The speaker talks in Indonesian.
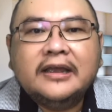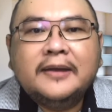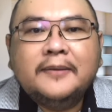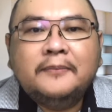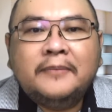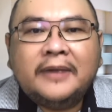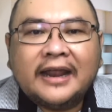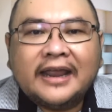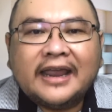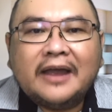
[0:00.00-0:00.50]

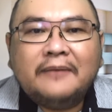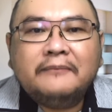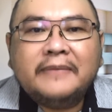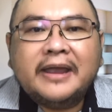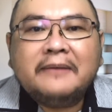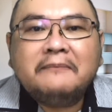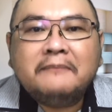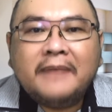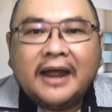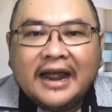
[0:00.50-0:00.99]
mereka
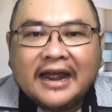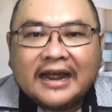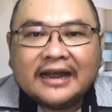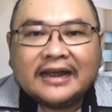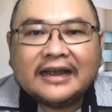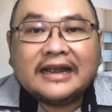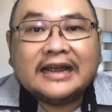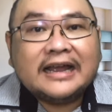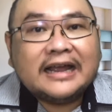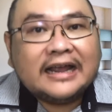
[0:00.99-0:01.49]

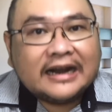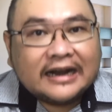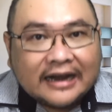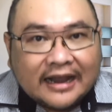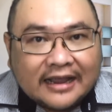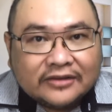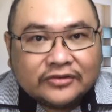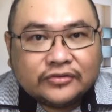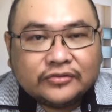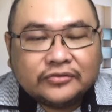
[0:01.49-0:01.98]
memang
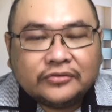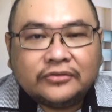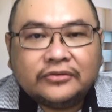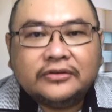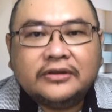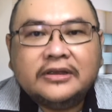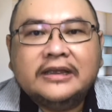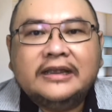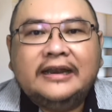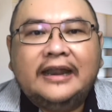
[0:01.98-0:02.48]
rasul
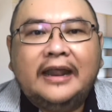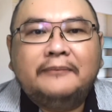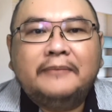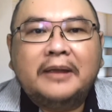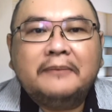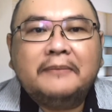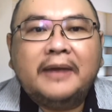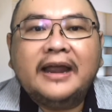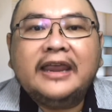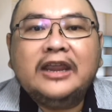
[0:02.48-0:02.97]
dan
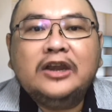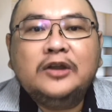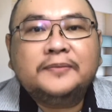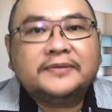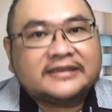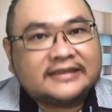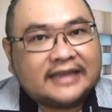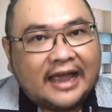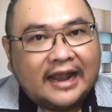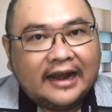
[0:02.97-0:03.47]
memang hidup
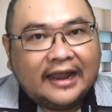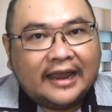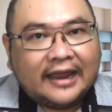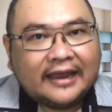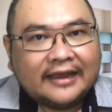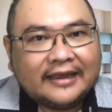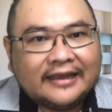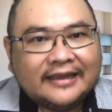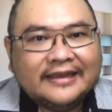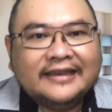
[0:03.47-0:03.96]
saleh.
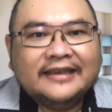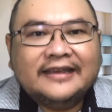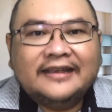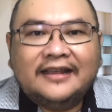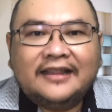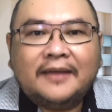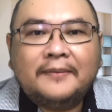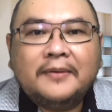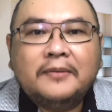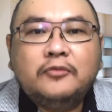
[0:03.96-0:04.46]

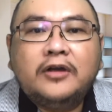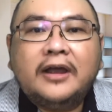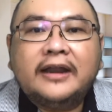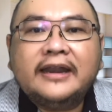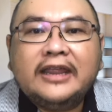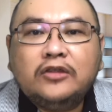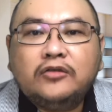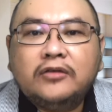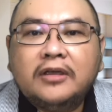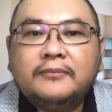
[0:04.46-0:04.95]
Tetapi bukan
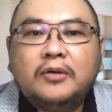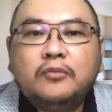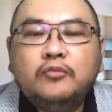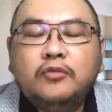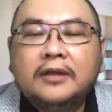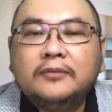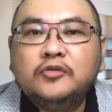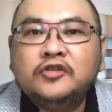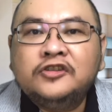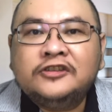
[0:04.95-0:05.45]
itu yang
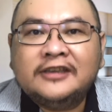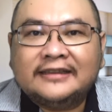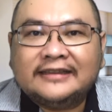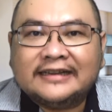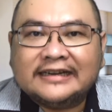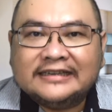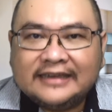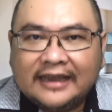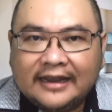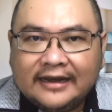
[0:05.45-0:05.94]
membuat mujizat
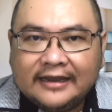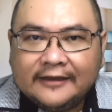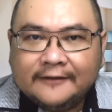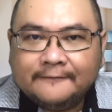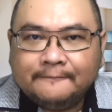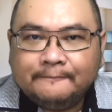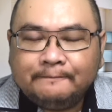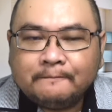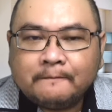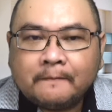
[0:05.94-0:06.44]
terjadi.
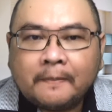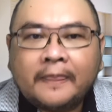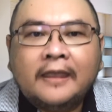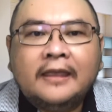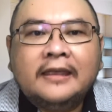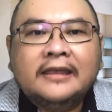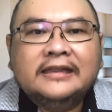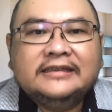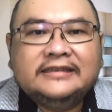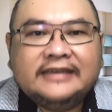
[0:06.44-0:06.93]

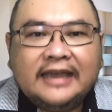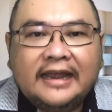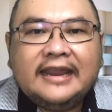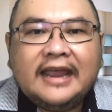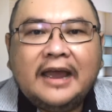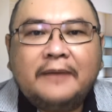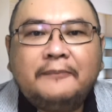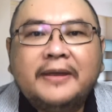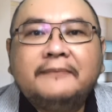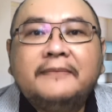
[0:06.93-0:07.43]
Jadi
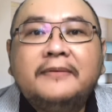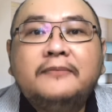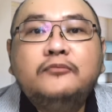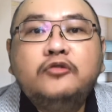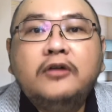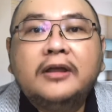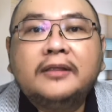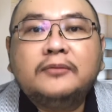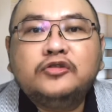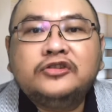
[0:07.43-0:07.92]
apa yang
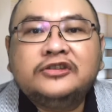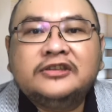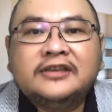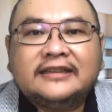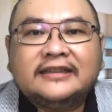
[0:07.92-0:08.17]
membuat mujizat